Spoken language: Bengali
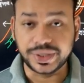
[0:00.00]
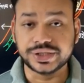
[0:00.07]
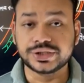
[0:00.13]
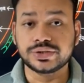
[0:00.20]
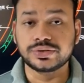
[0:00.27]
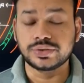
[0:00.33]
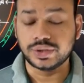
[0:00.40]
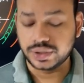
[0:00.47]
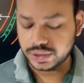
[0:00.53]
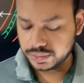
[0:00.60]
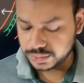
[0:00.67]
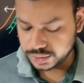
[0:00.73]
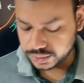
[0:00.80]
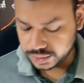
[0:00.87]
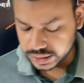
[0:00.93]
মেনশন করে দাও
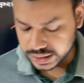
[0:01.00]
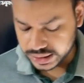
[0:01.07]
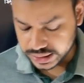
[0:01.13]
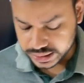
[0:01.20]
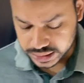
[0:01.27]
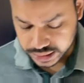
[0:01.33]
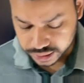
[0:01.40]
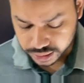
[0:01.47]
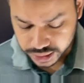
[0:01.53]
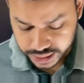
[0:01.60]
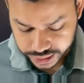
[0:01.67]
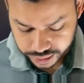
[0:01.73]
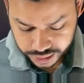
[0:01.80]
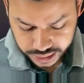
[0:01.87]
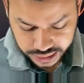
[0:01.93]
বন্ধুদেরকে যেহেতু
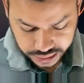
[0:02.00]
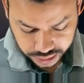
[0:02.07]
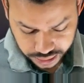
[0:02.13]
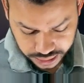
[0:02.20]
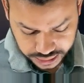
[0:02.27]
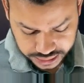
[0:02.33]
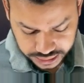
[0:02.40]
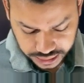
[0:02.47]
লেট হয়েছে অনেকে